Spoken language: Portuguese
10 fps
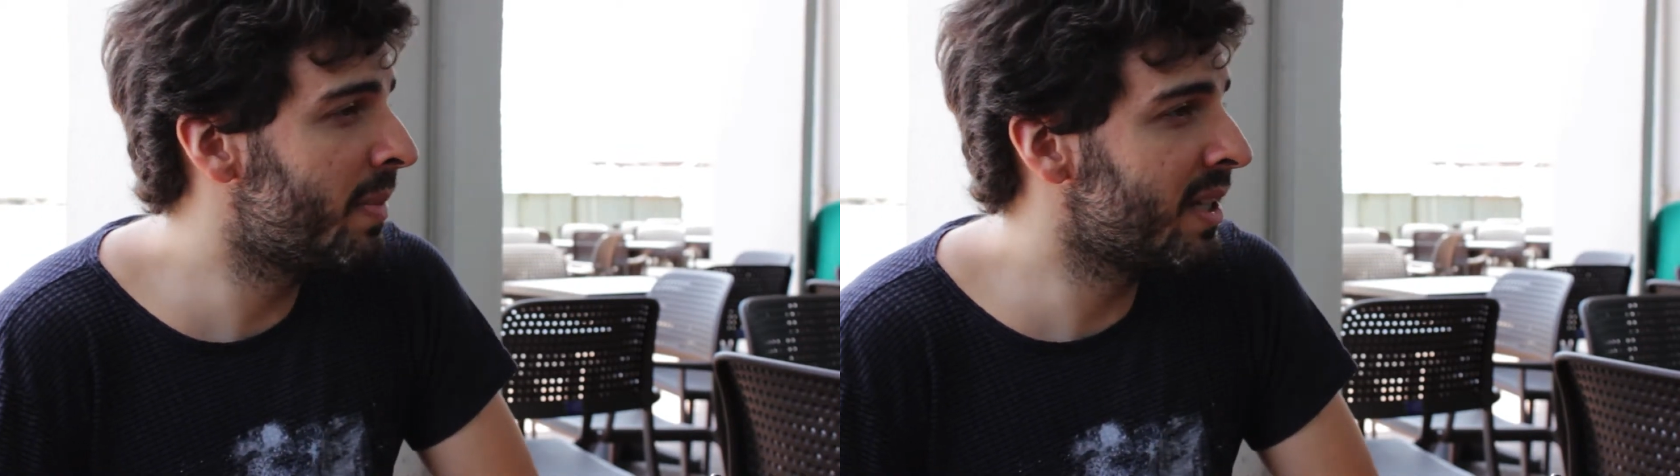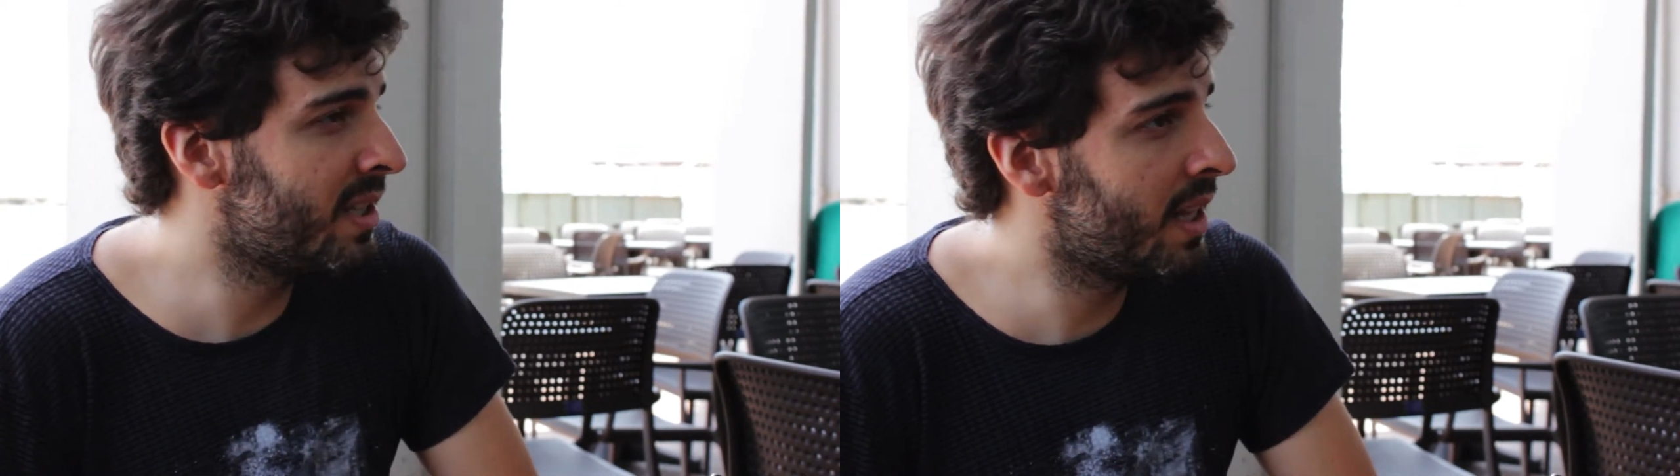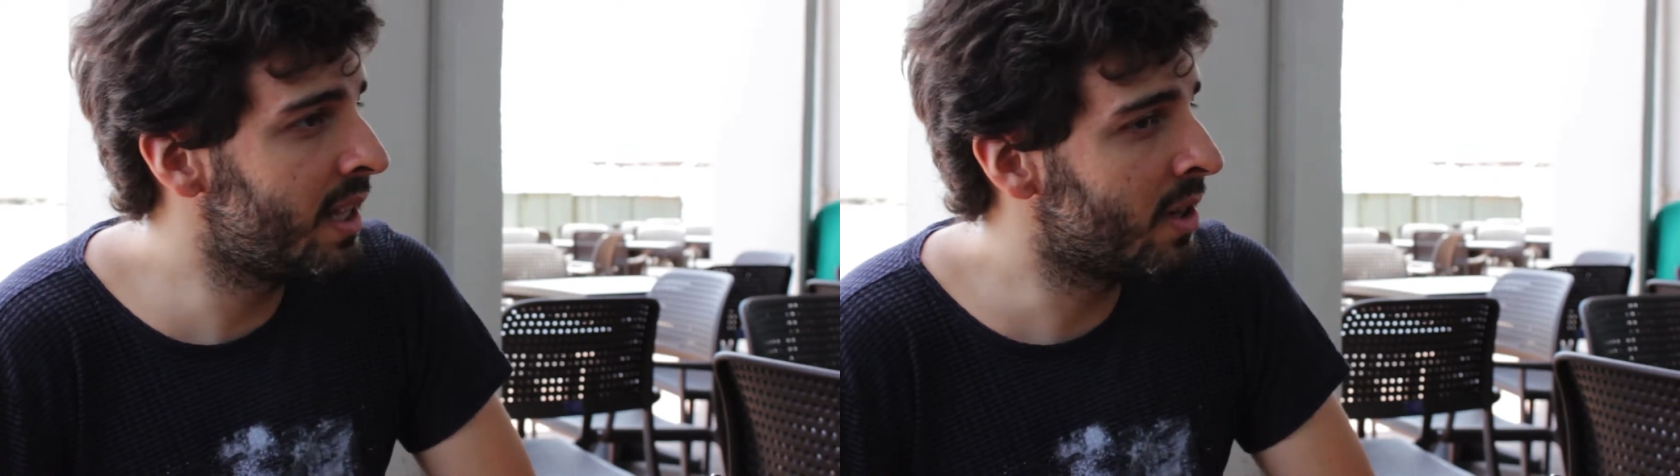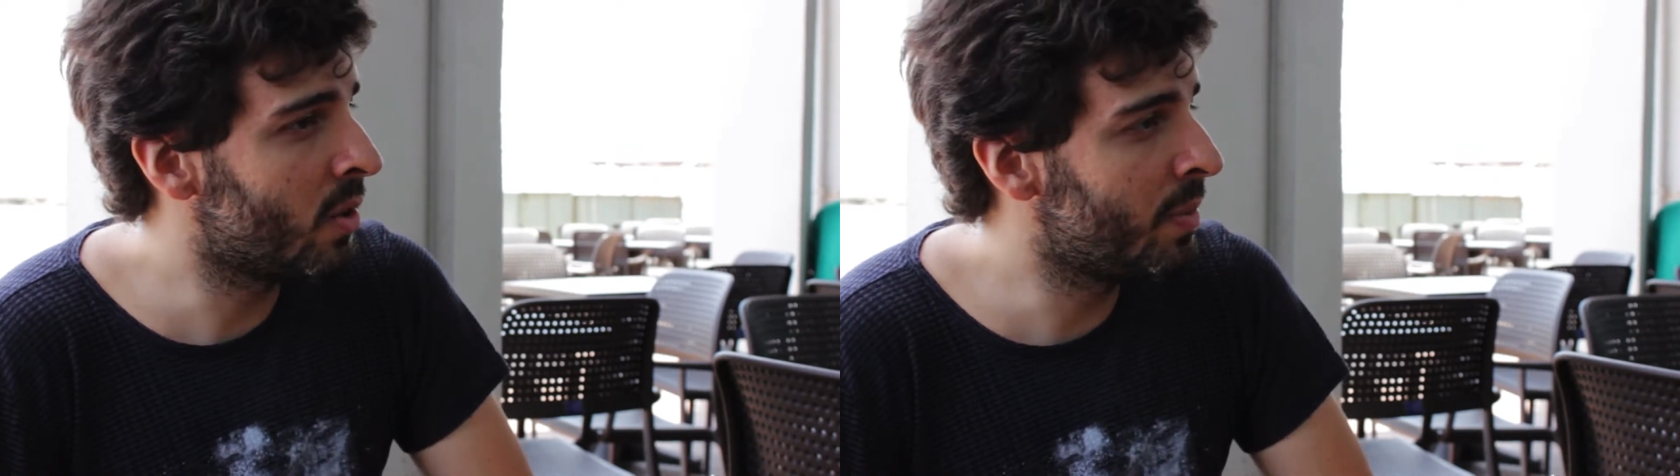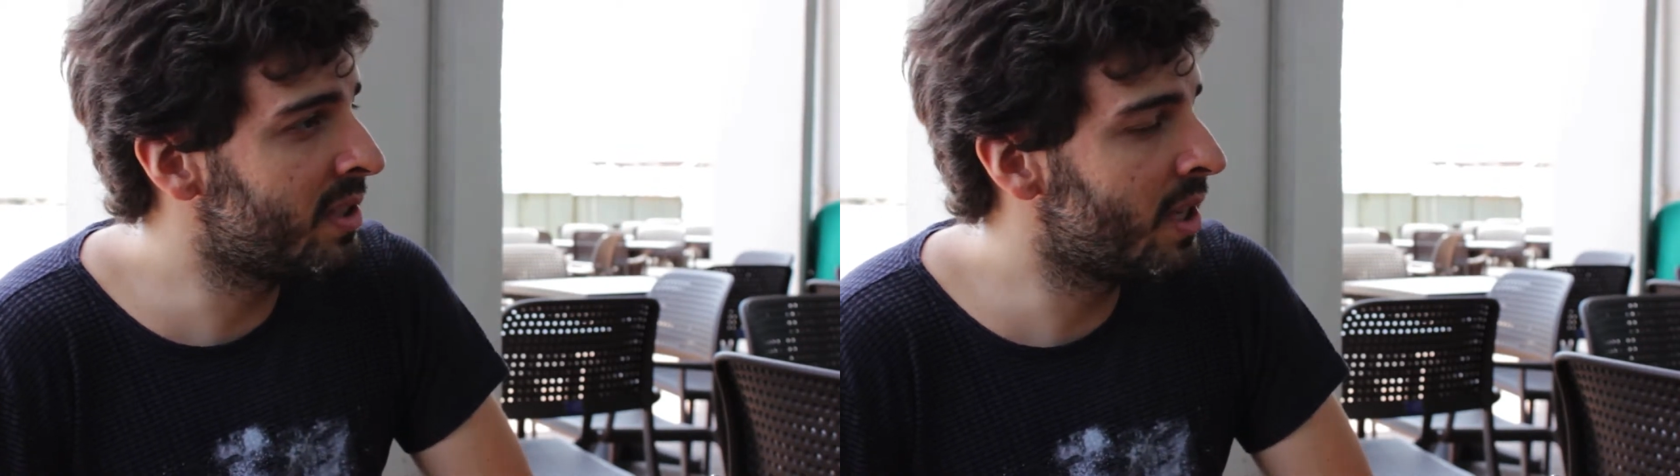brasileira,
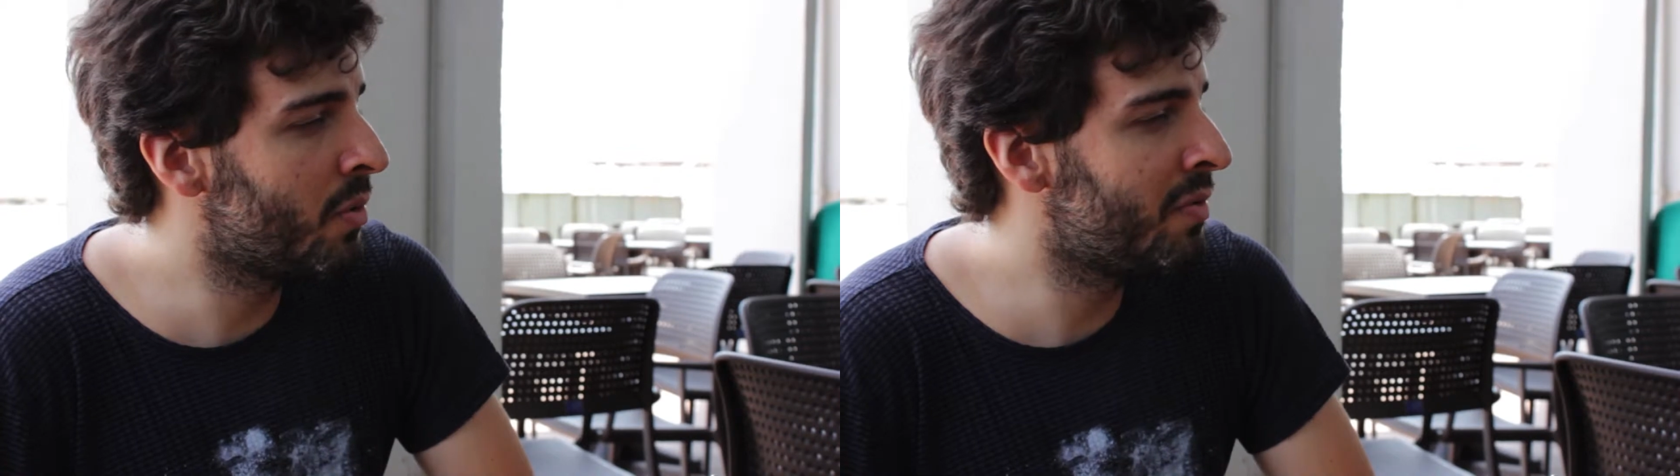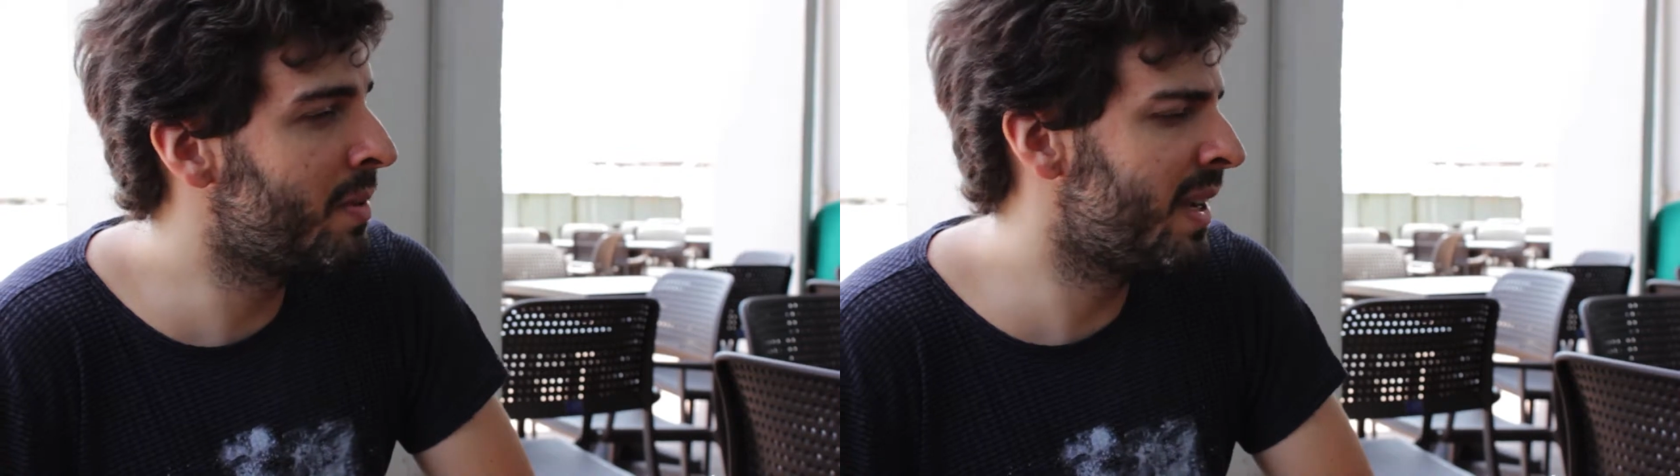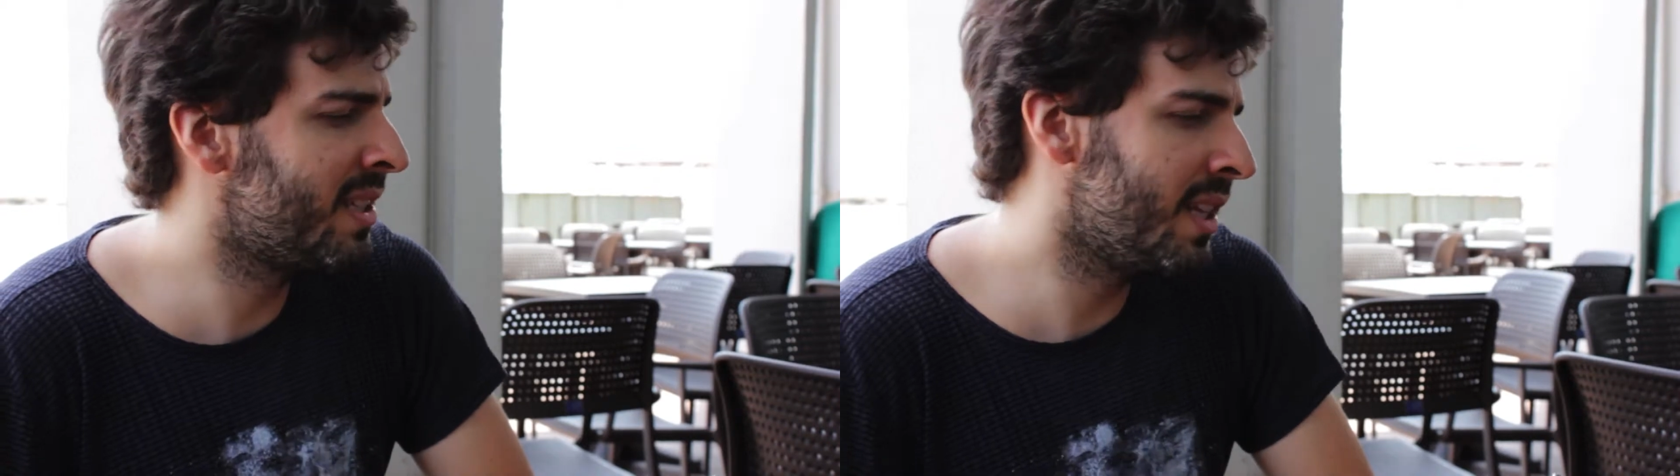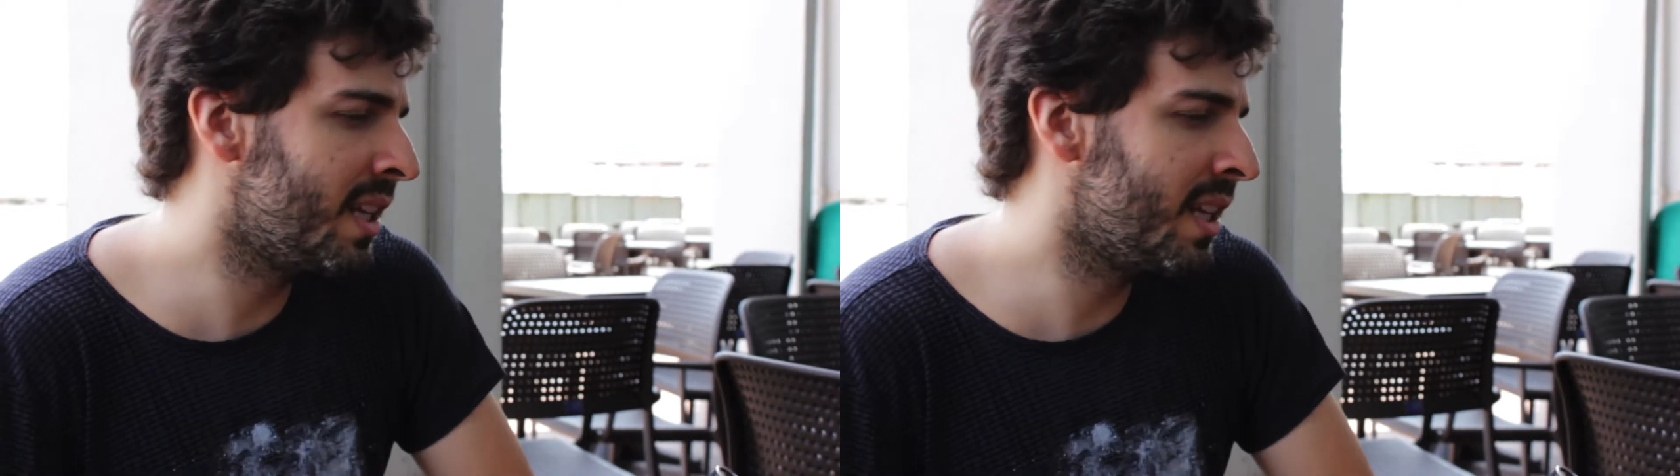comecei a ouvir mais